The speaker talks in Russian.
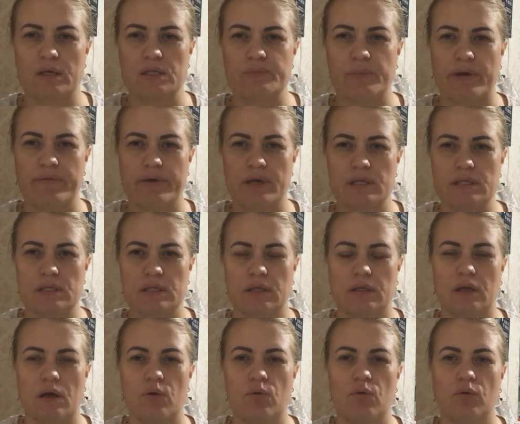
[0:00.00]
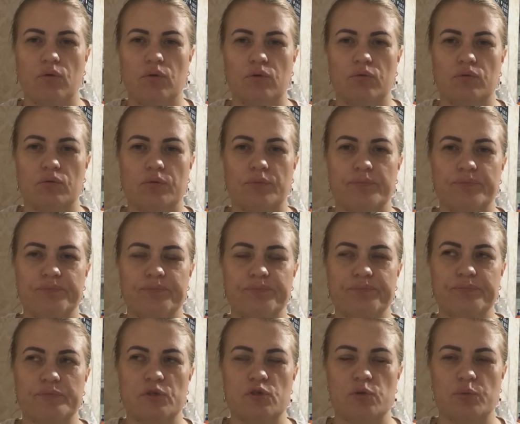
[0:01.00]
с повязкой на голову,
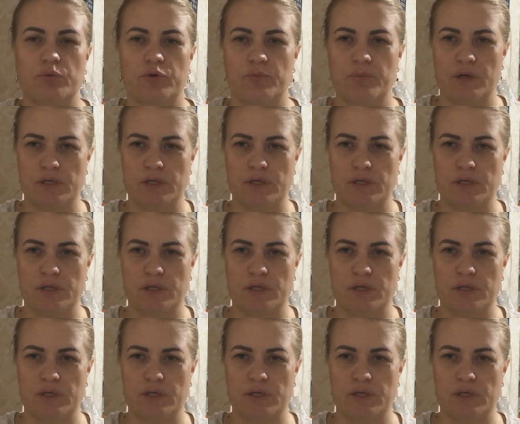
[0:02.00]
чтобы вот